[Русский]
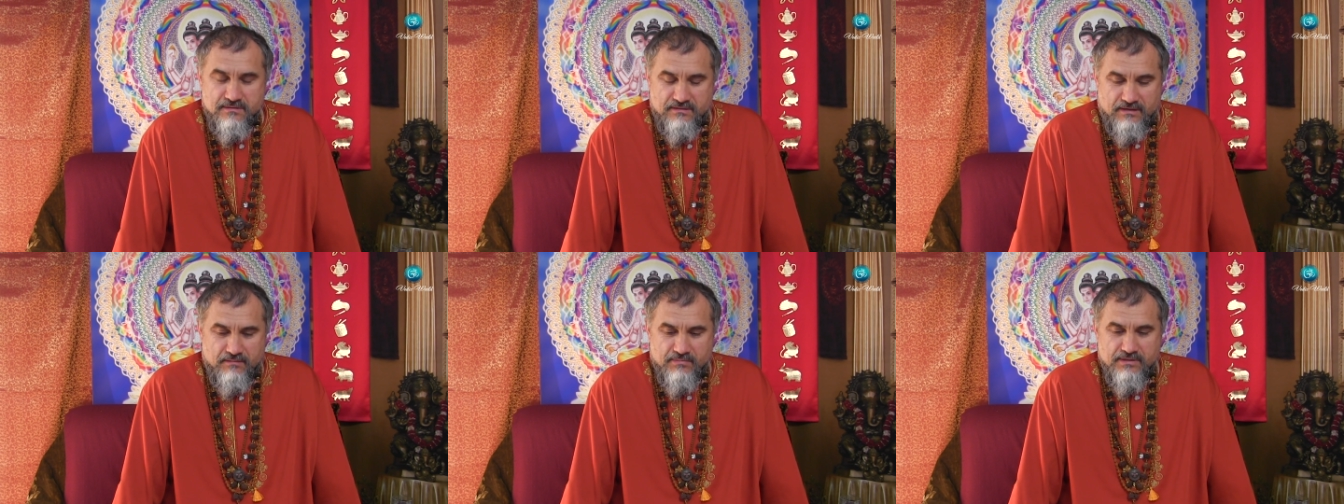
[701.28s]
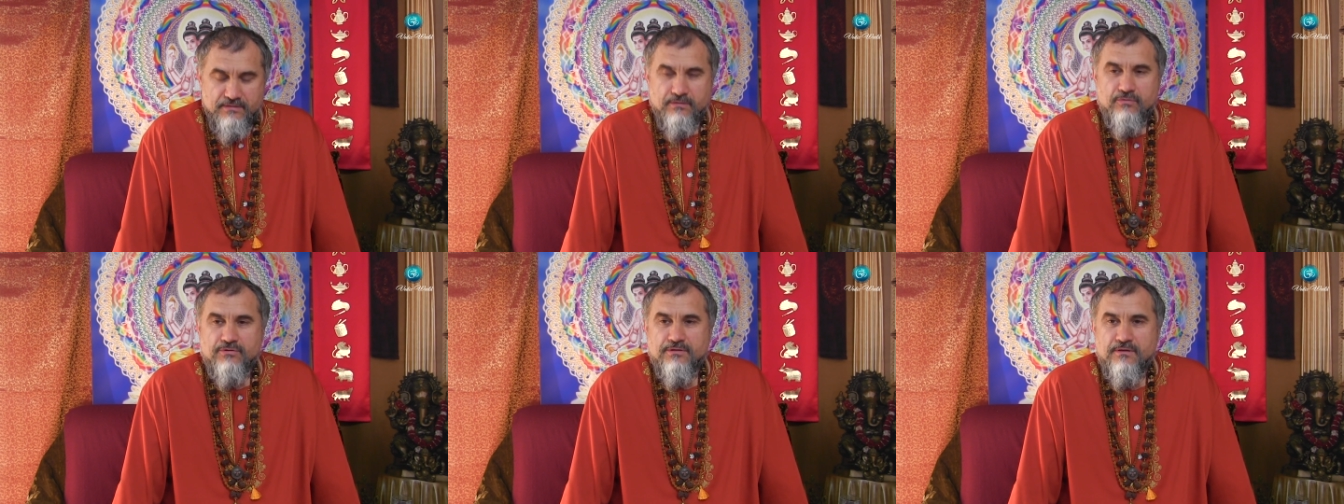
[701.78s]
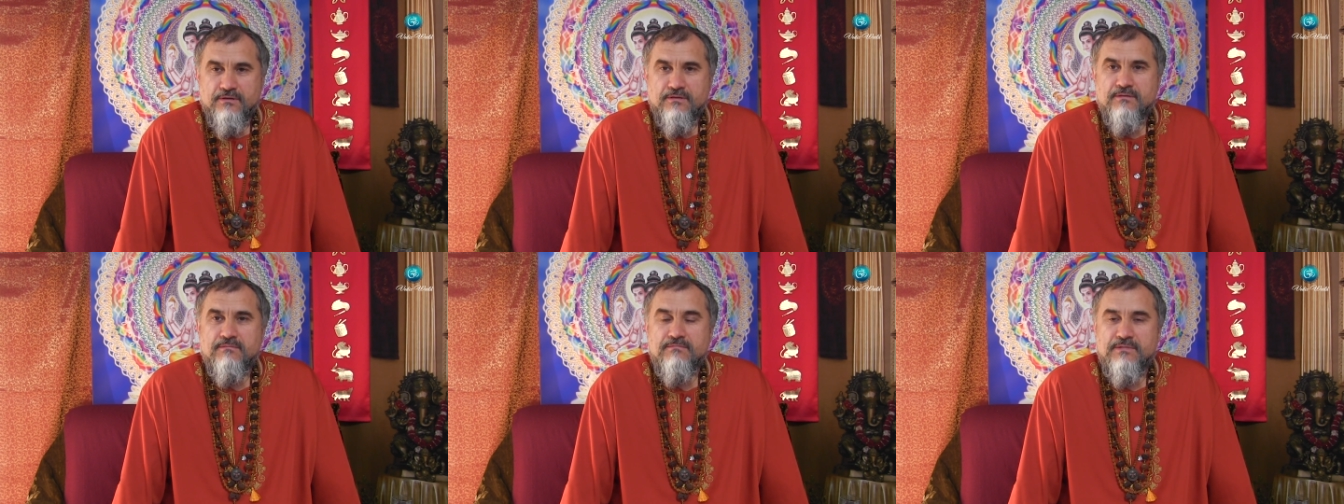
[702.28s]
Самое сложное – это
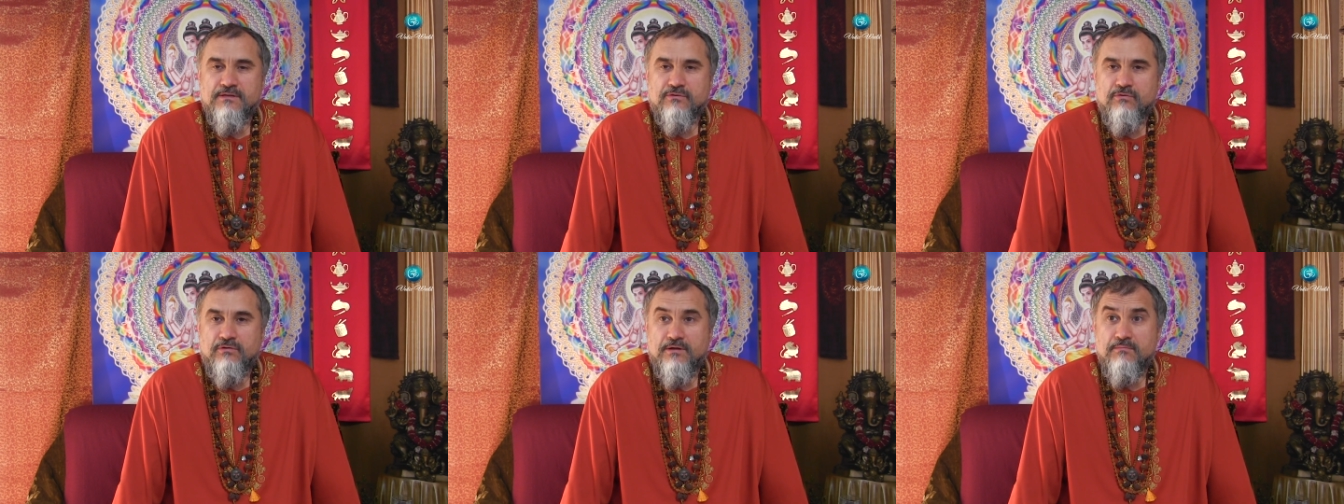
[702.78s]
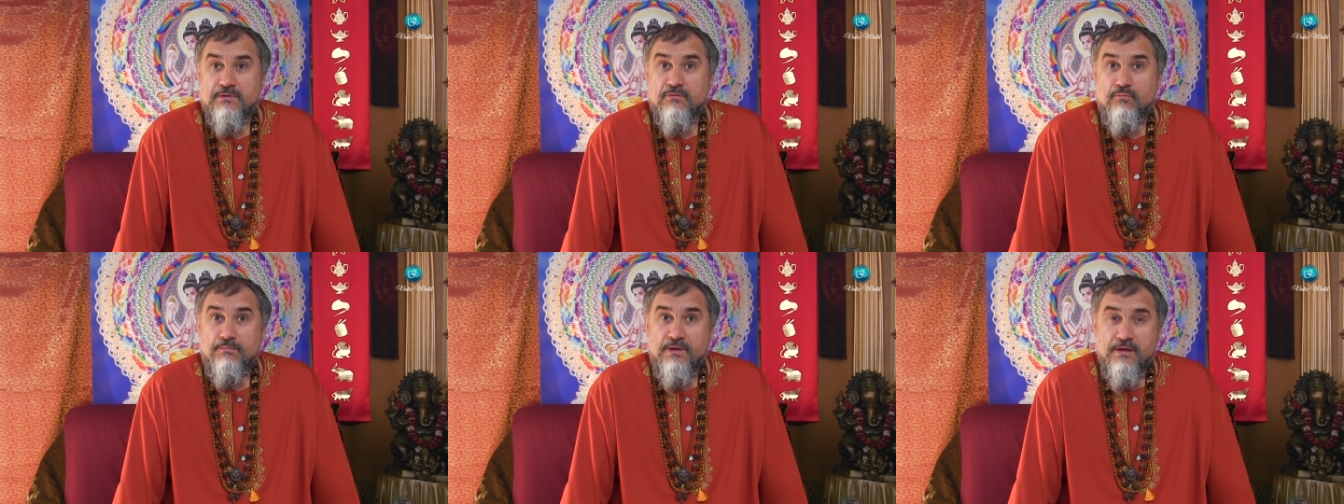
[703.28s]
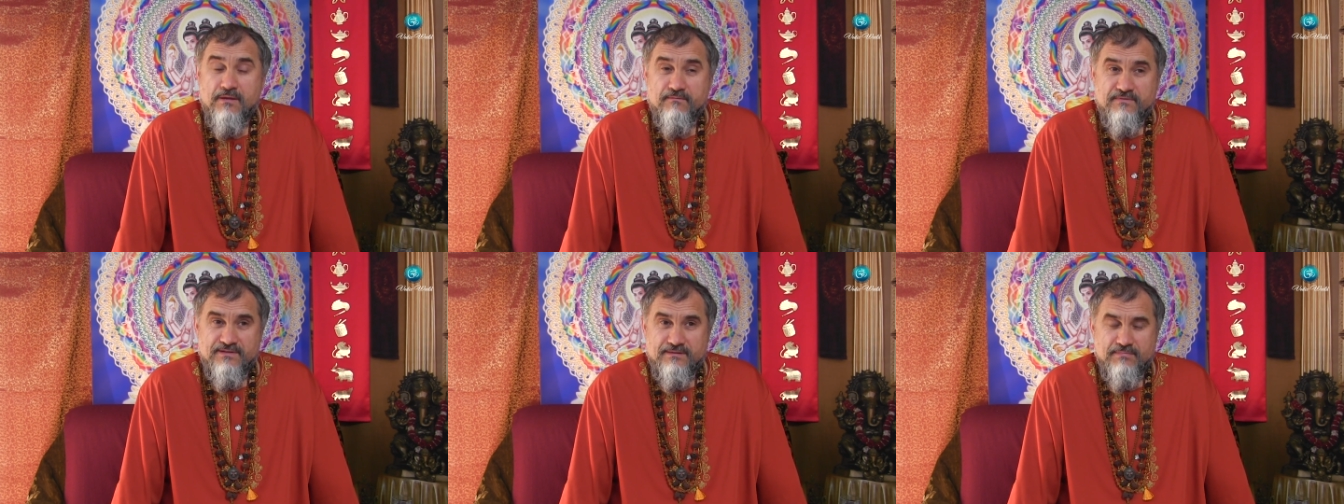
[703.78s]
насколько мы умеем
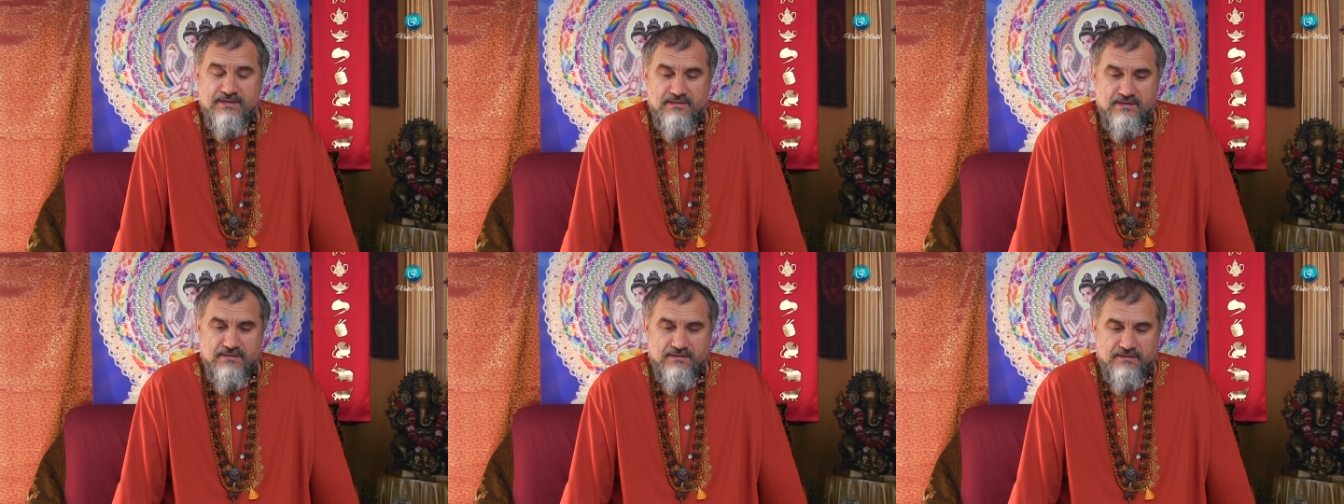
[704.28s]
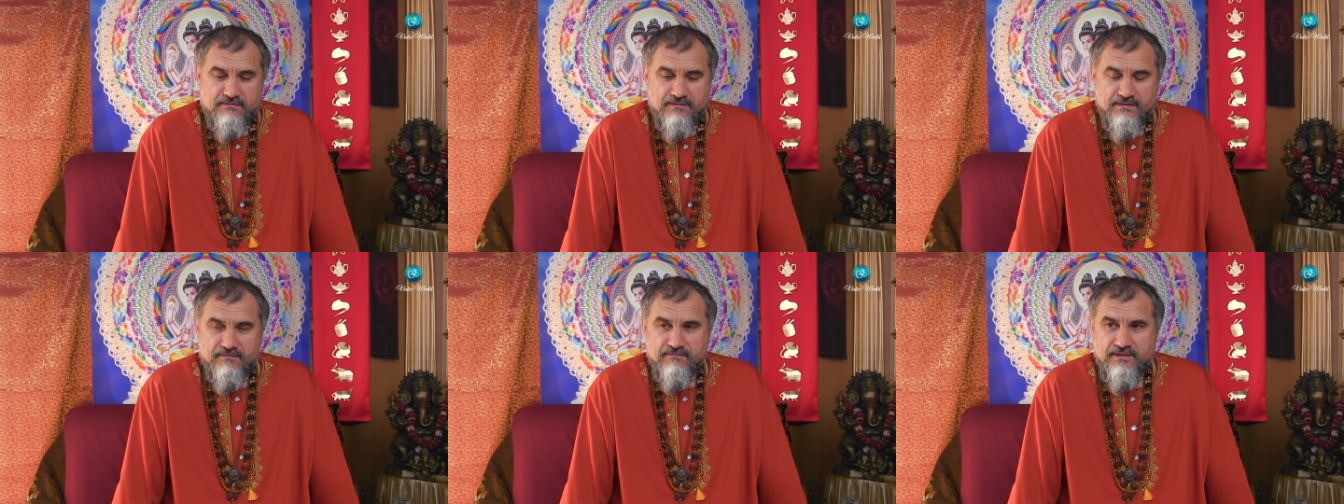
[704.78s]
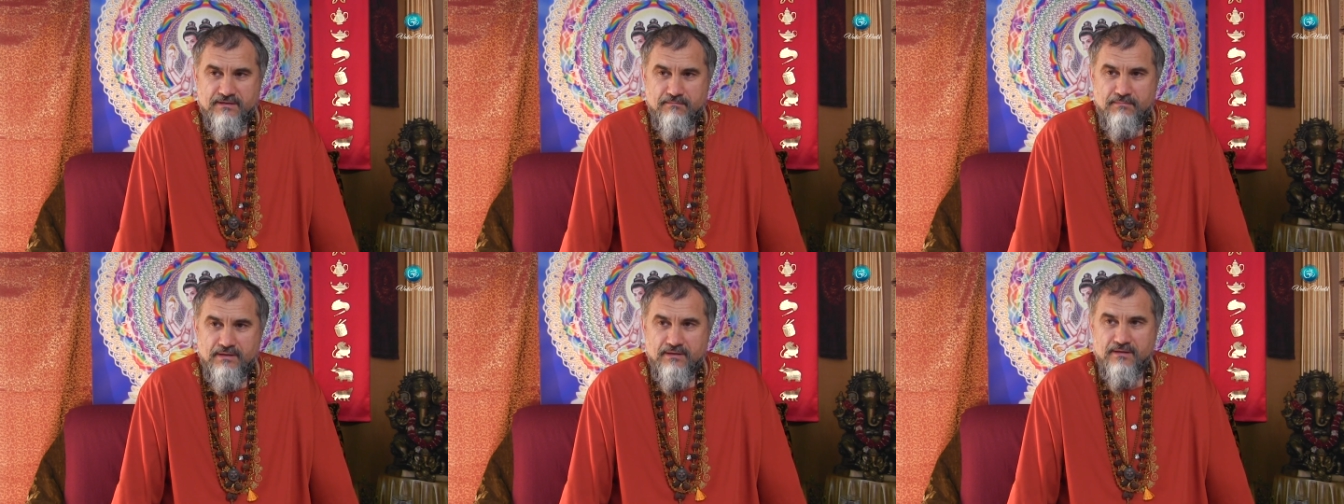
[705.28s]
взаимодействовать в этом
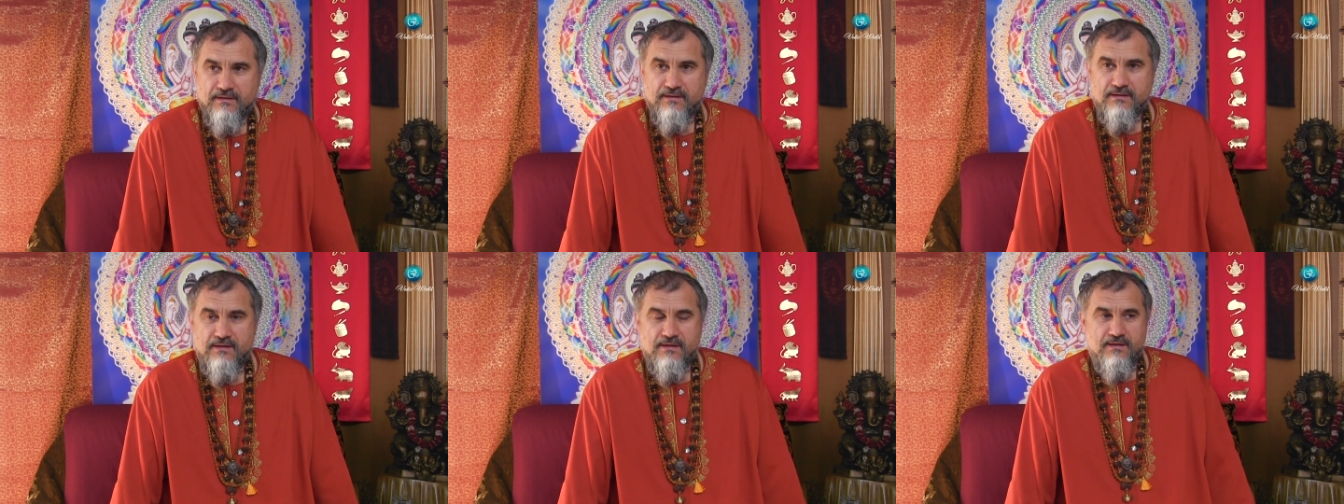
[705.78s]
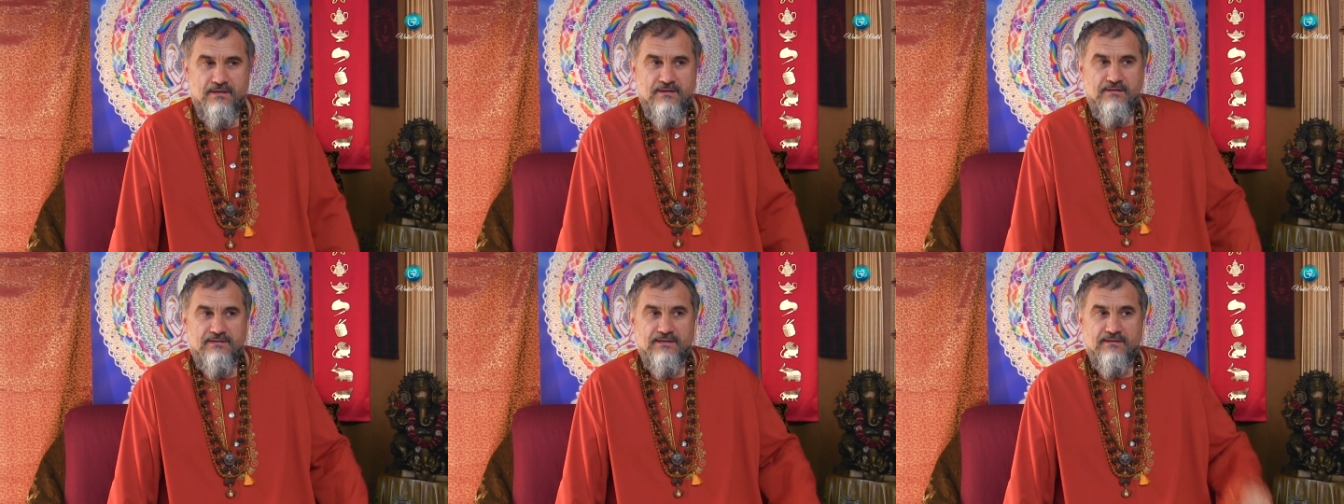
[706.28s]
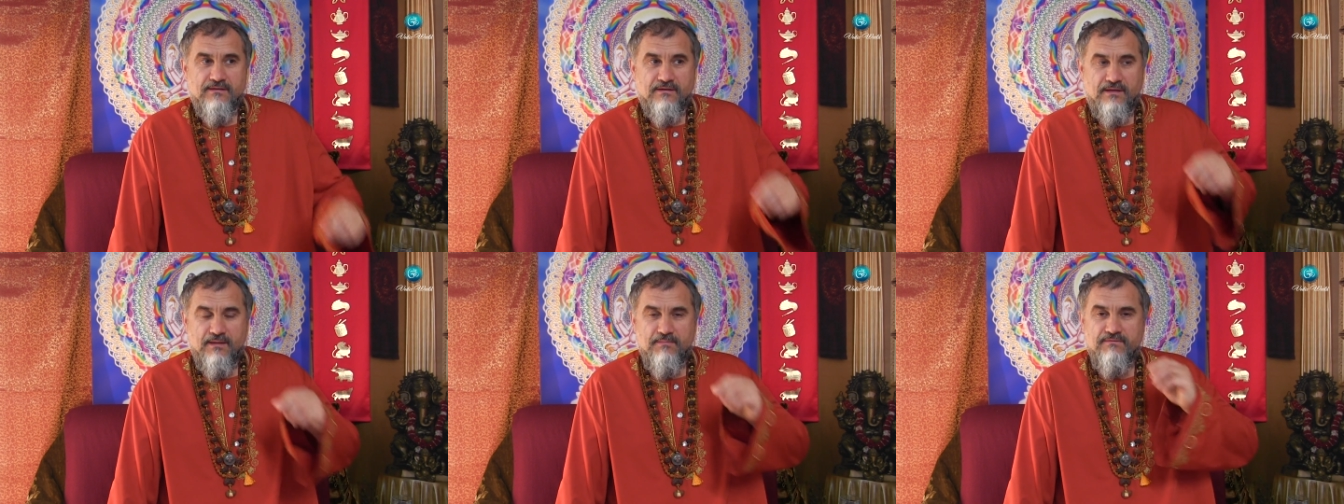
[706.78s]
мире с
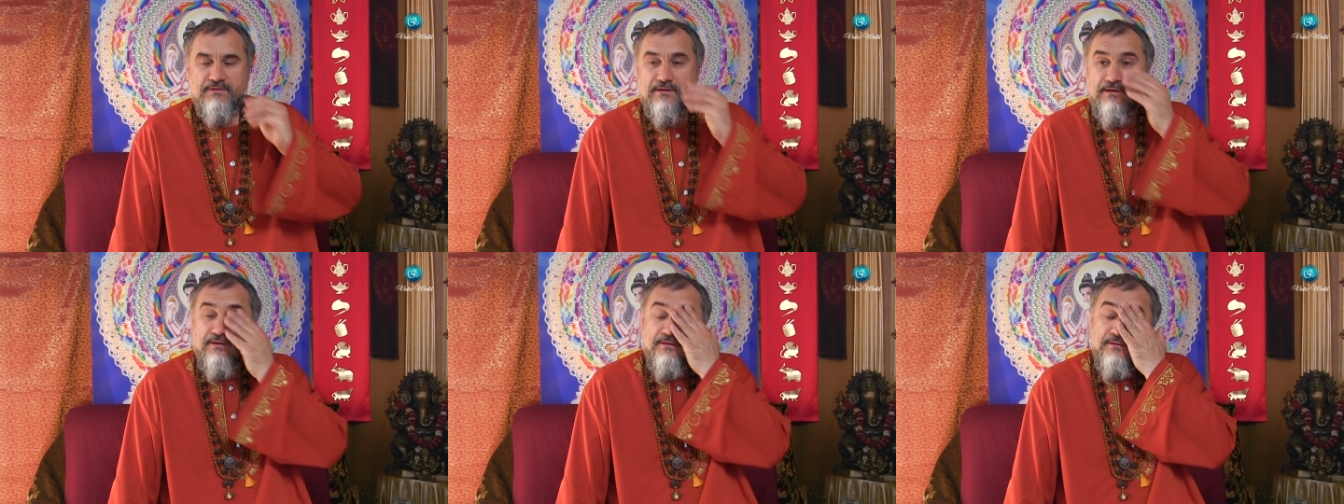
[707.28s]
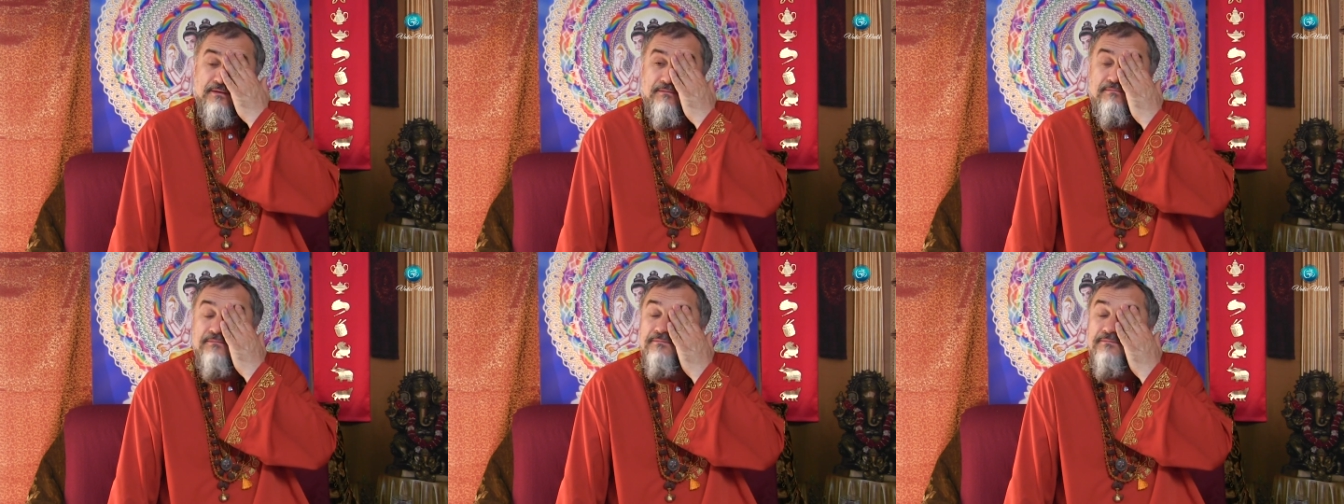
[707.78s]
энергиями Вселенной.